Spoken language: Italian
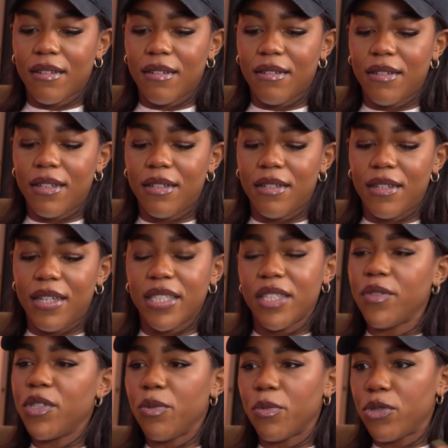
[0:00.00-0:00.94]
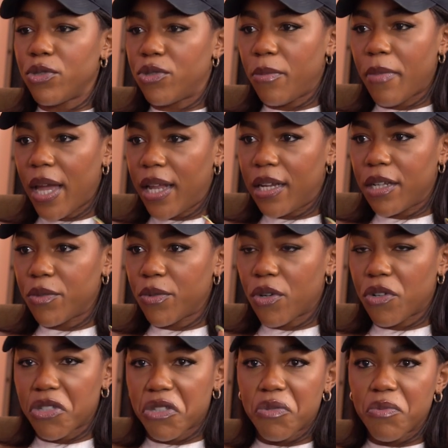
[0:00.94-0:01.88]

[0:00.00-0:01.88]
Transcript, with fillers: eh, le divido molto bene le due cose,